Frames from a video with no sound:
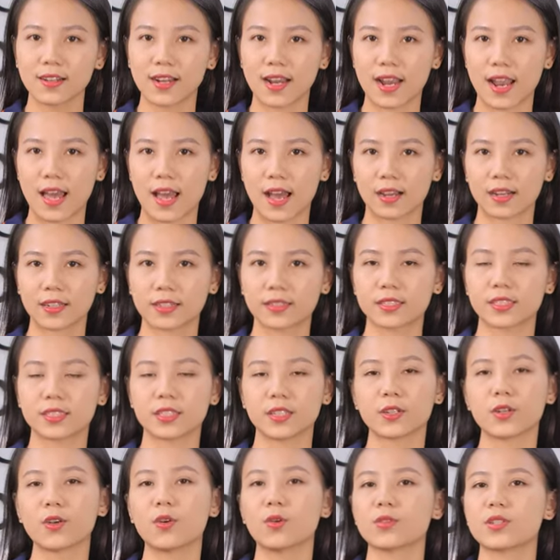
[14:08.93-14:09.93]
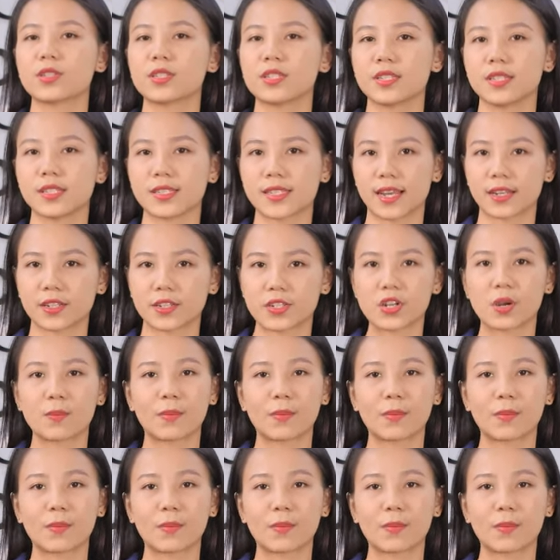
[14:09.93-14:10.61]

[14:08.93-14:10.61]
tức là chế độ chỉ dành